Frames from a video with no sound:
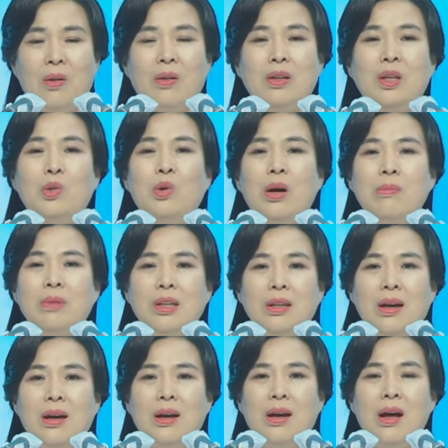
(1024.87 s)
感谢的是，这
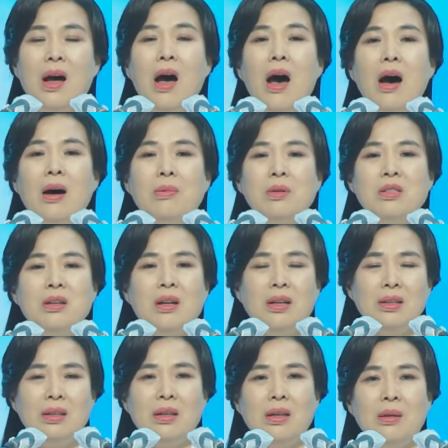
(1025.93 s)
这位姊妹呢，
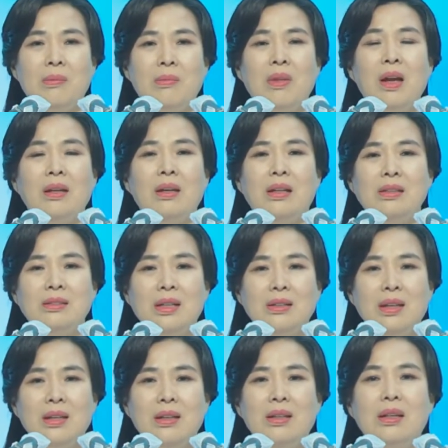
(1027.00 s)
她平时
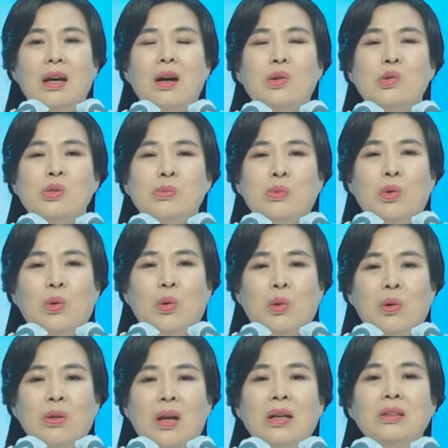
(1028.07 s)
一直在祷告，
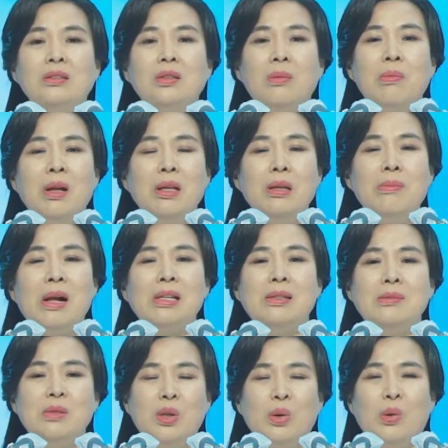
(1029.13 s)
参加代理祷告
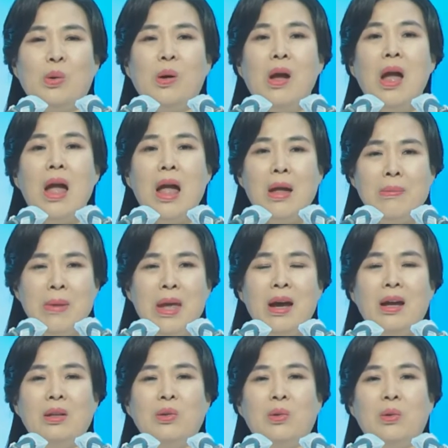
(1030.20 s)
会，她就
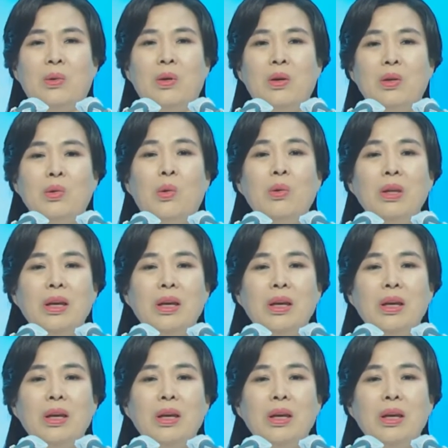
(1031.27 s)
祷告神。